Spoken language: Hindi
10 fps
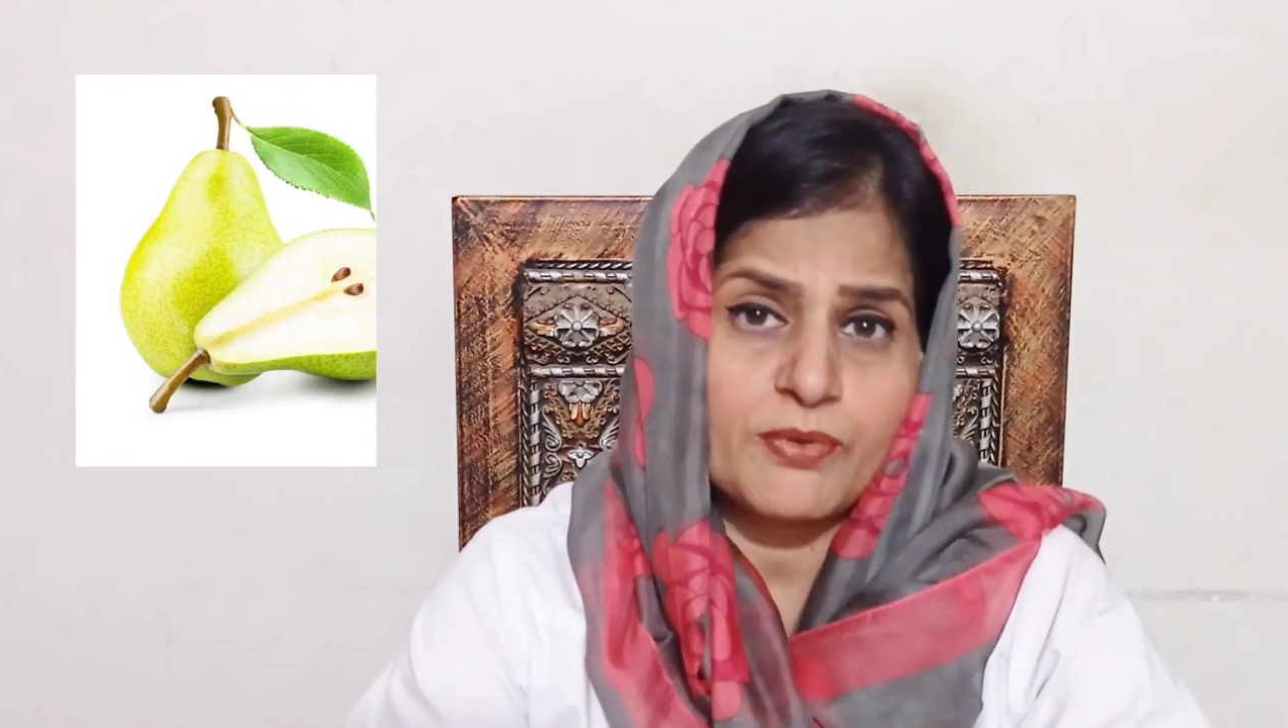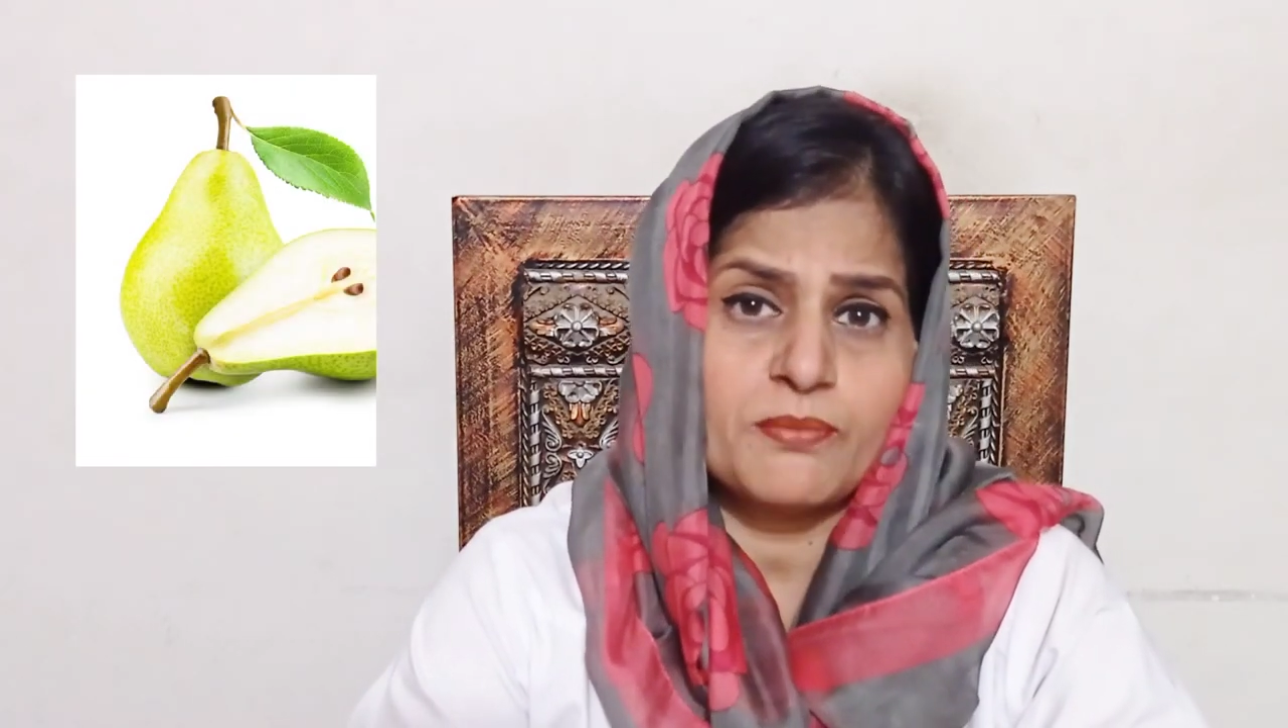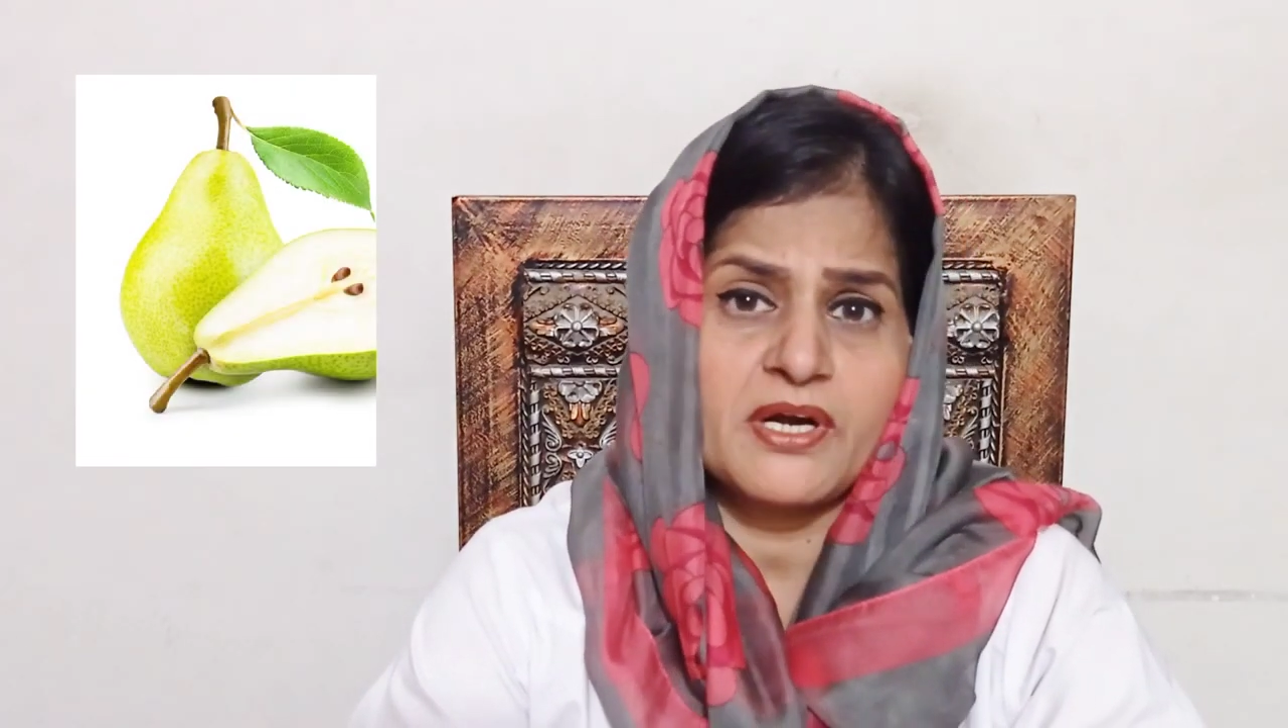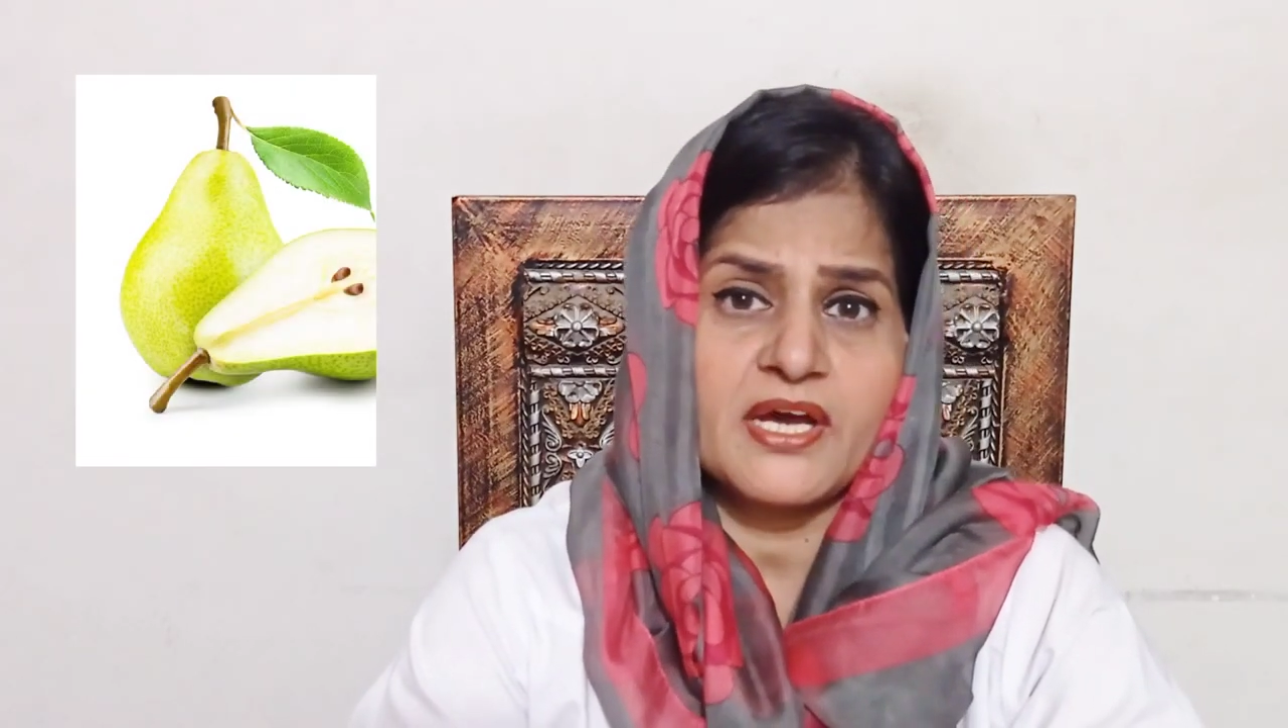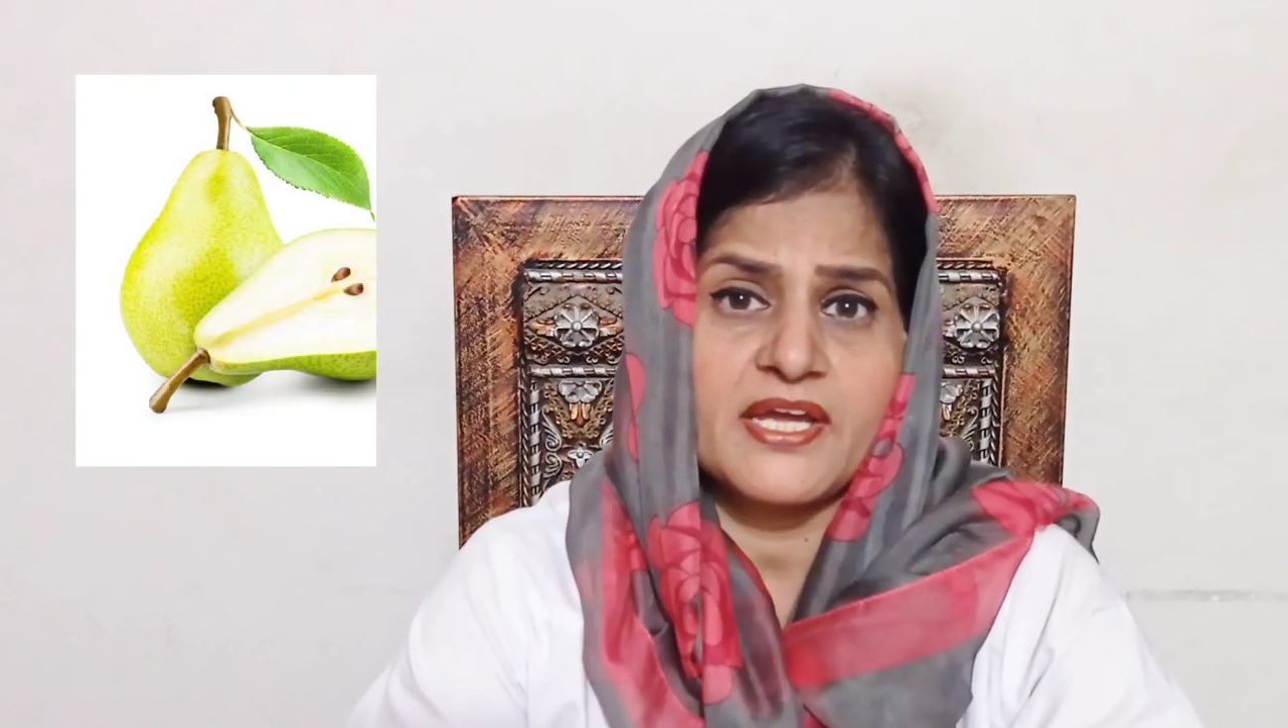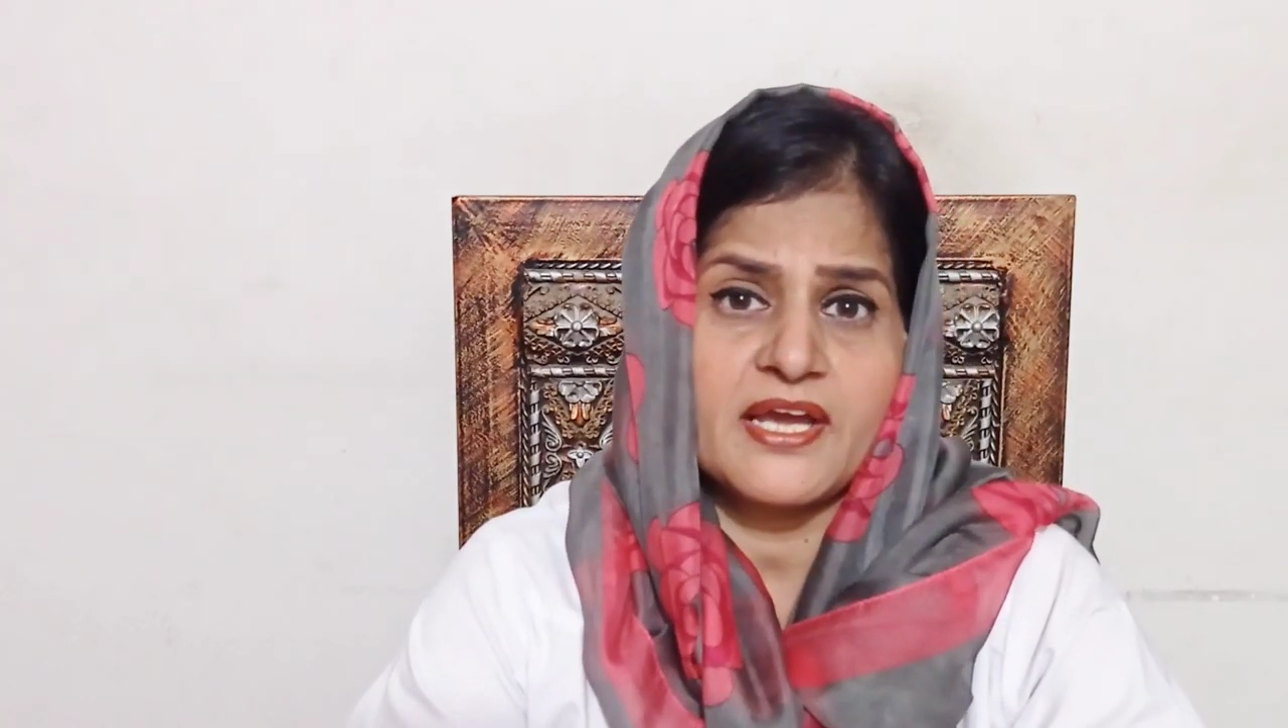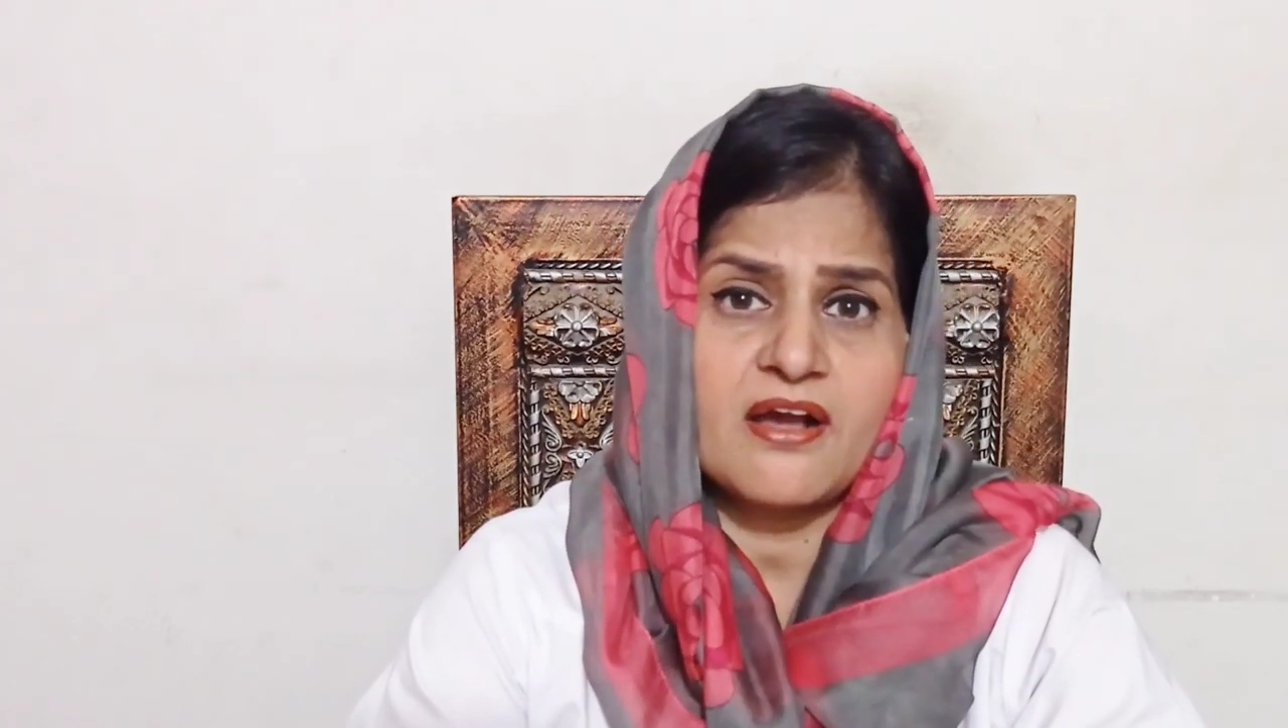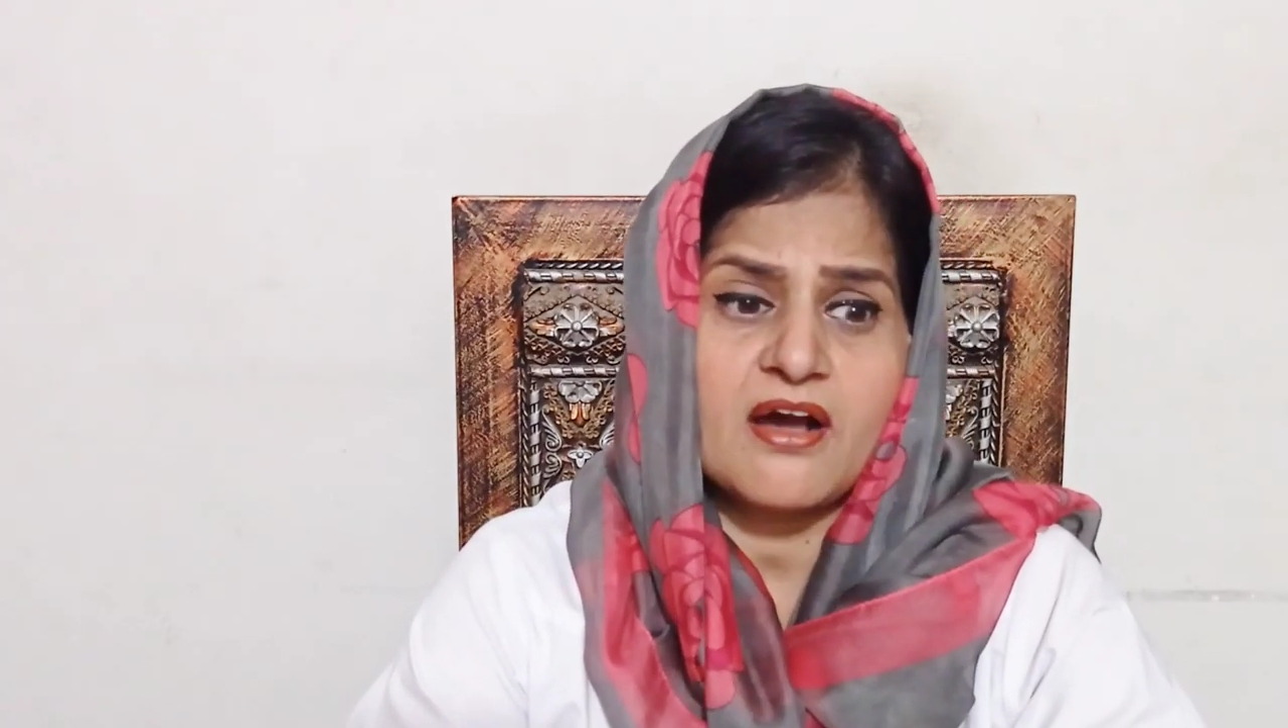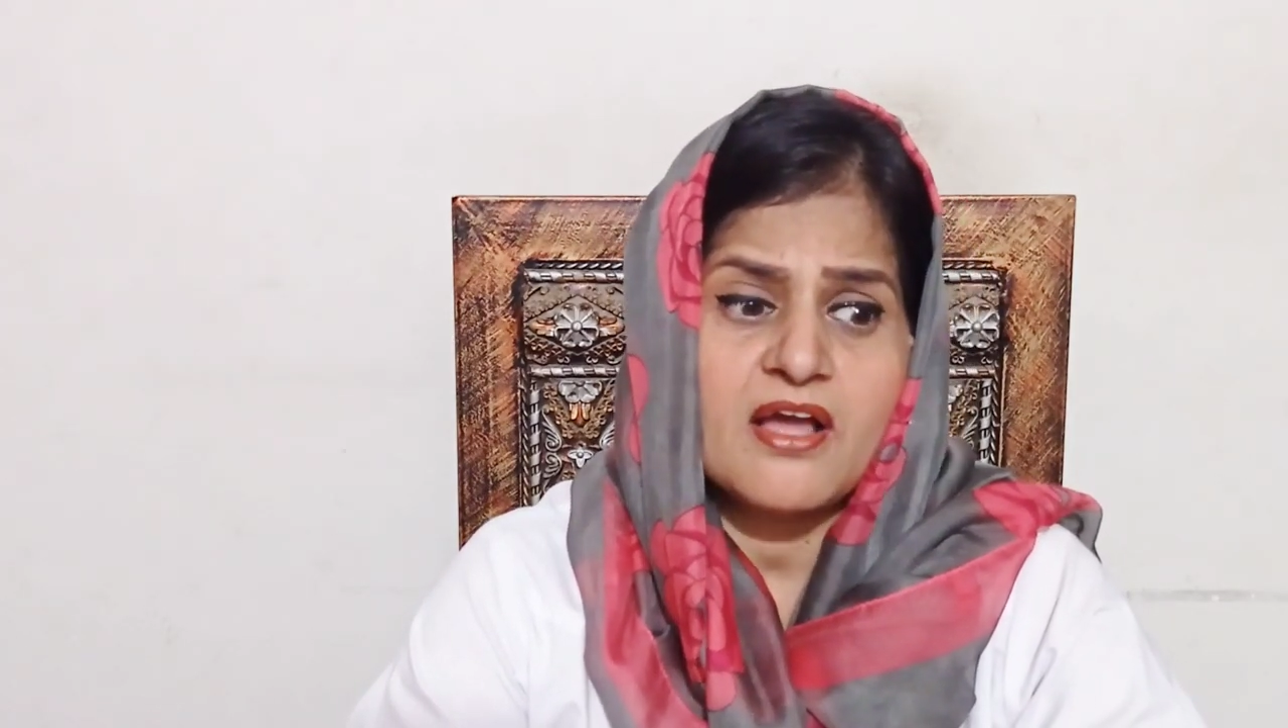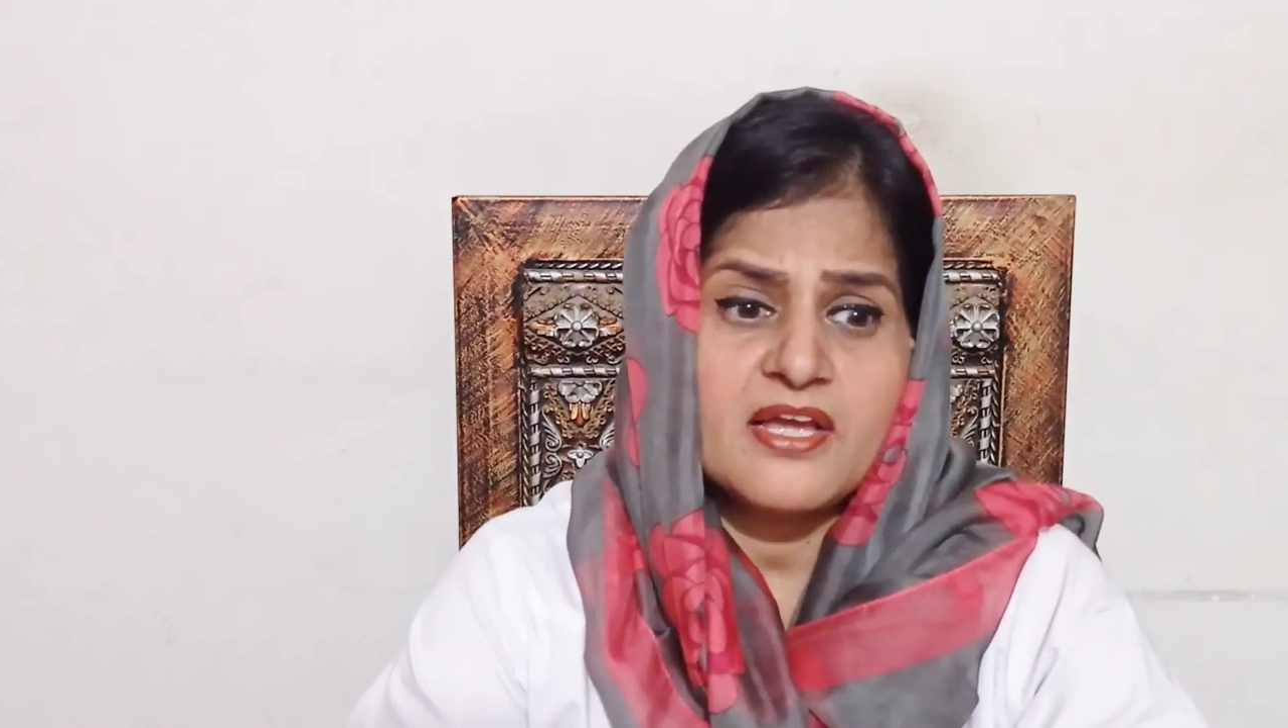पर
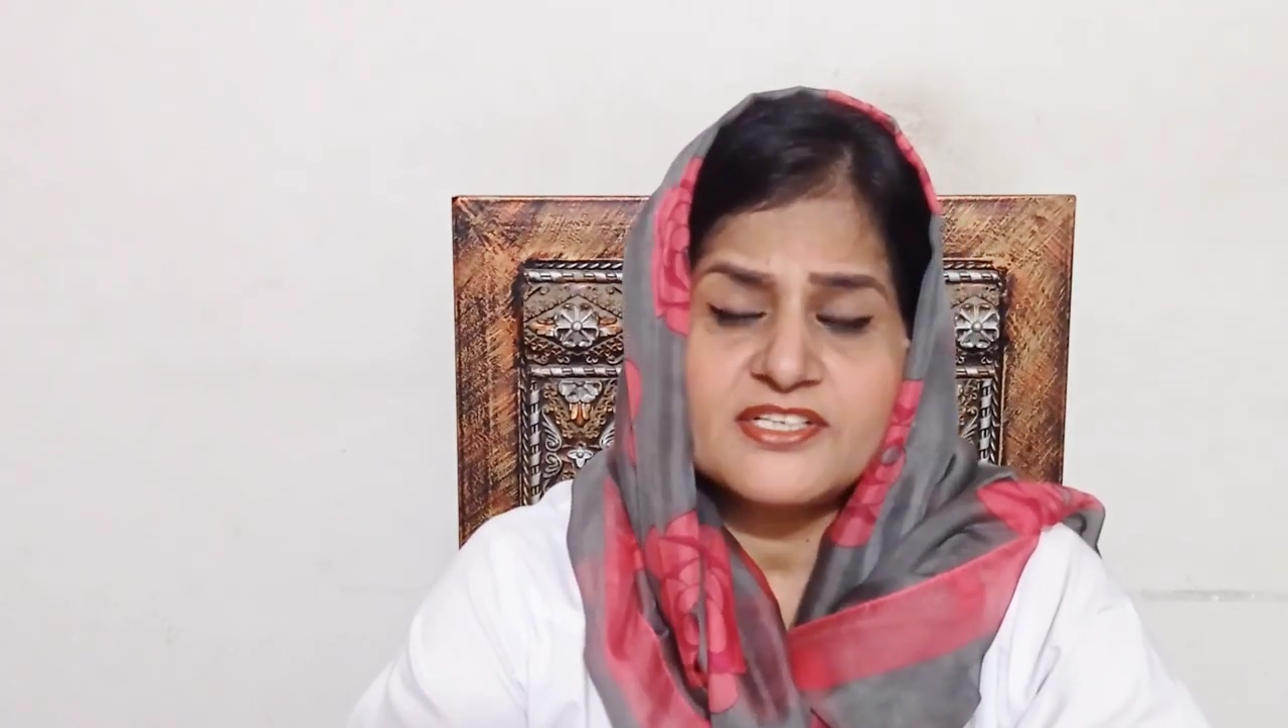बढ़ाएगा